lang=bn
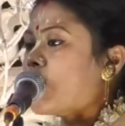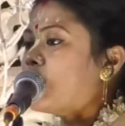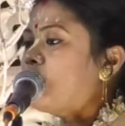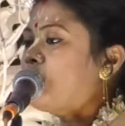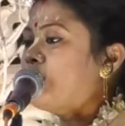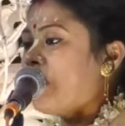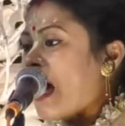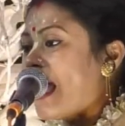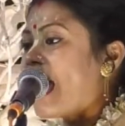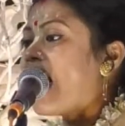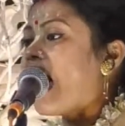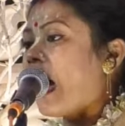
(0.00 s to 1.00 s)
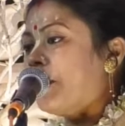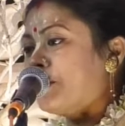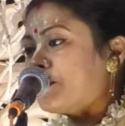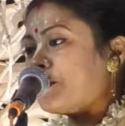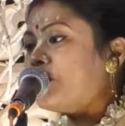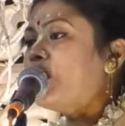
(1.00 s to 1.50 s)
স্বরূপ মায়া
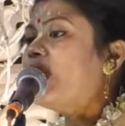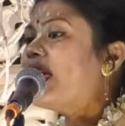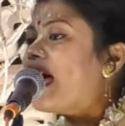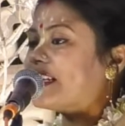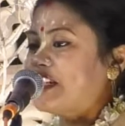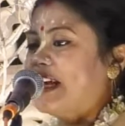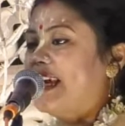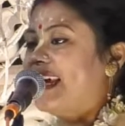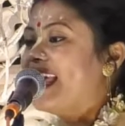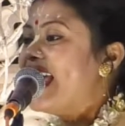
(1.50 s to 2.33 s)
আবরণ হয়ে আছে